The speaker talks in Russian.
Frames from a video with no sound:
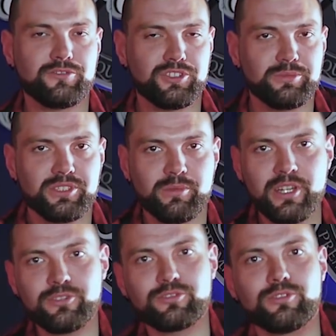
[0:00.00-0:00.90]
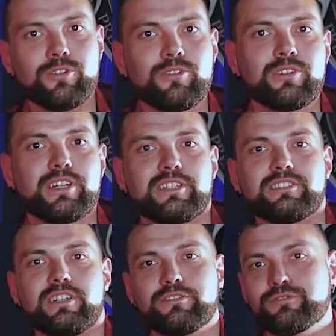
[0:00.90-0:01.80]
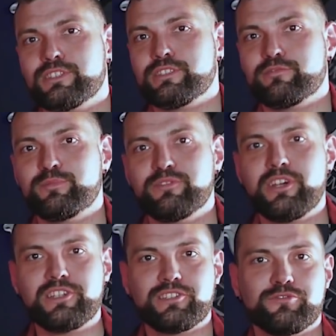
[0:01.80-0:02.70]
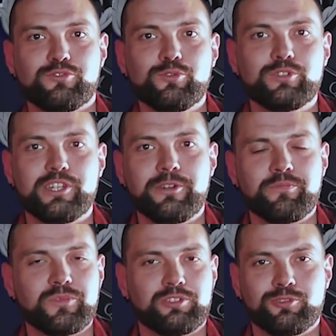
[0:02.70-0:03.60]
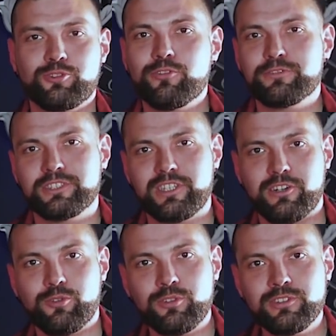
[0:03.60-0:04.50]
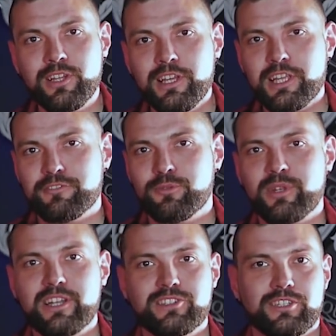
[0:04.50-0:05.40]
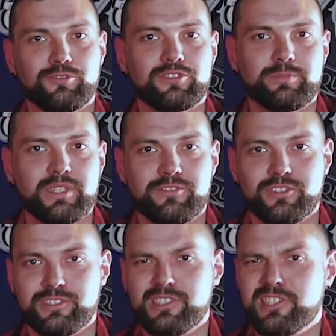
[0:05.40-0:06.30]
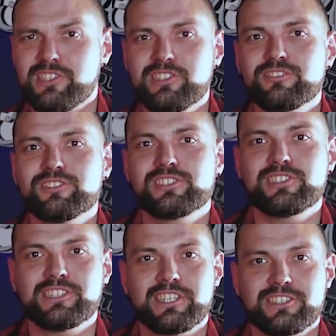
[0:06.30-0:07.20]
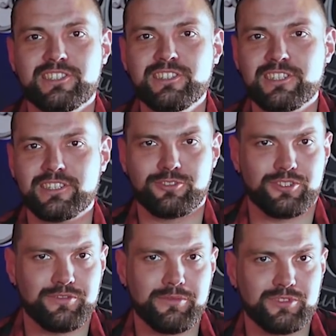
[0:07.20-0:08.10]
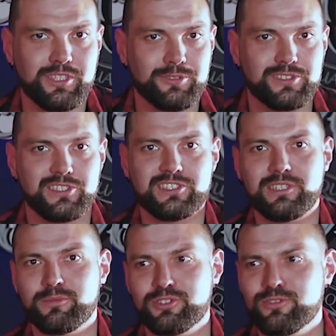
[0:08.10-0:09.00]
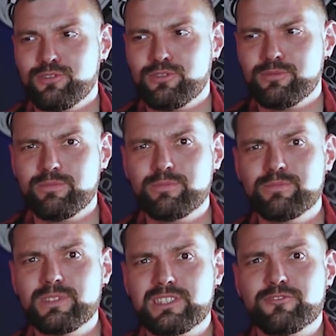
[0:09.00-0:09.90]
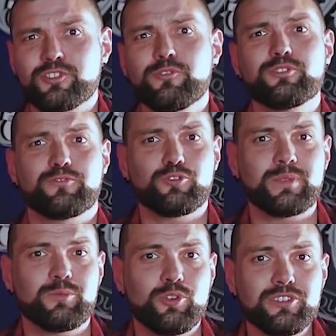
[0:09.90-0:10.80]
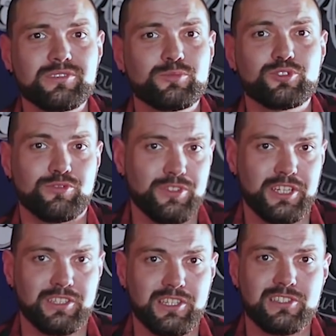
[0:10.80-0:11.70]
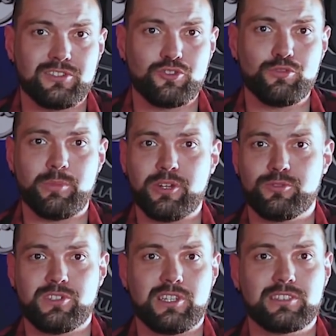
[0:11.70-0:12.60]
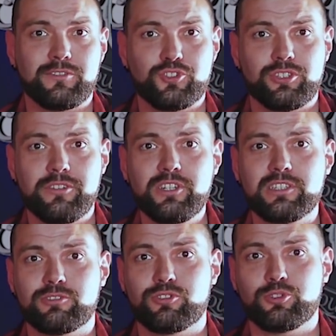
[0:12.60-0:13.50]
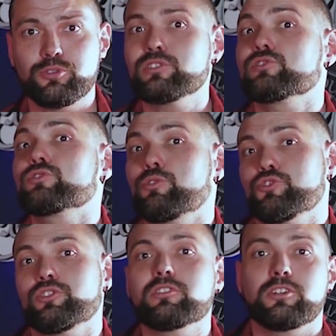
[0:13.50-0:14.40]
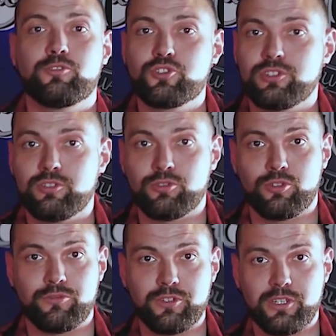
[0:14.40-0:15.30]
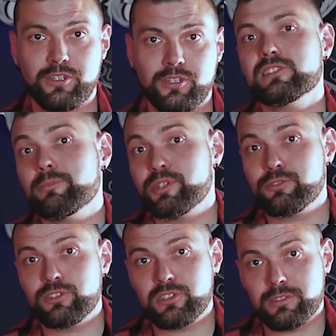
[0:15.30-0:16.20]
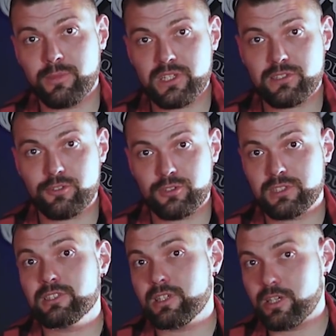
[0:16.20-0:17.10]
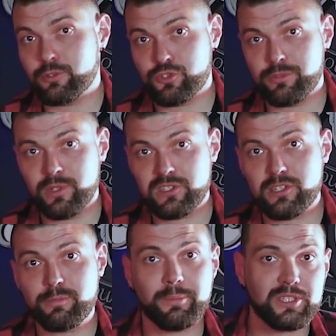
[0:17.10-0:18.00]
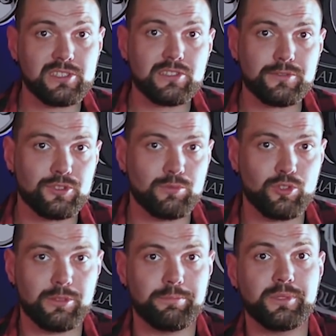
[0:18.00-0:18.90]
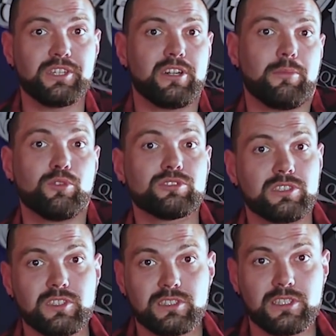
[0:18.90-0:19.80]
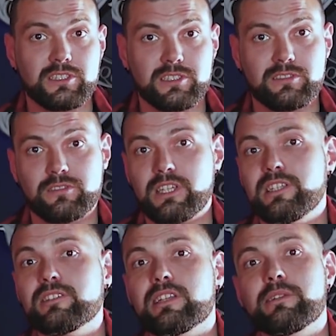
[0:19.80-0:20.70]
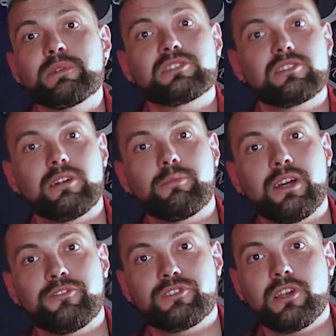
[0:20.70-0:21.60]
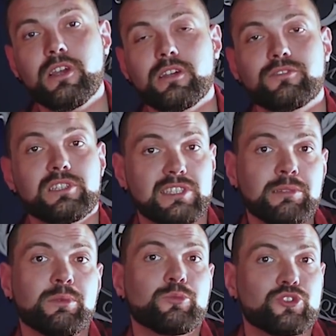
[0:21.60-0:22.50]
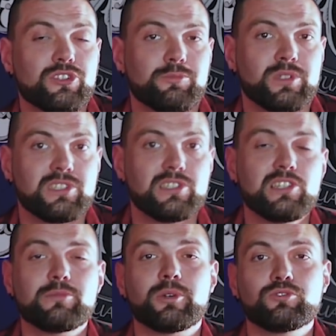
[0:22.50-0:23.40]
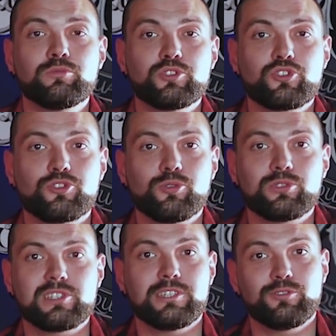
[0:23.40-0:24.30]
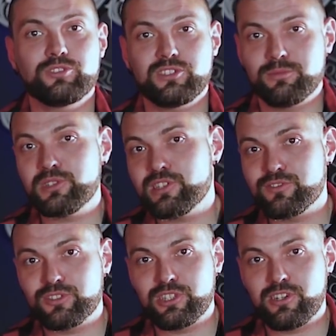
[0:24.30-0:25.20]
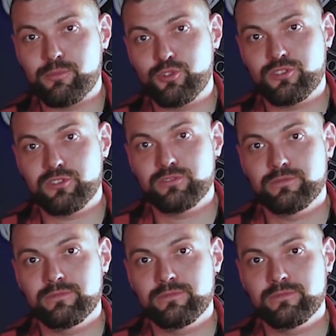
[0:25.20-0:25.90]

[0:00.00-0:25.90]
этого не понимают, но когда вы вбиваете в гугле «татуировка дракон», и выбираете одну из первых 10-20 картинок, которые вам выдает система, то если вы живете в крупном городе, будьте уверены, есть еще пару десятков человек, которые ходят с точно такой же татуировкой. Если приходите к мастеру, если это хороший мастер, попросите его немного переработать эскиз, какие-то элементы добавить. Вы и сами можете посидеть и подумать, что следует изменить в этой работе.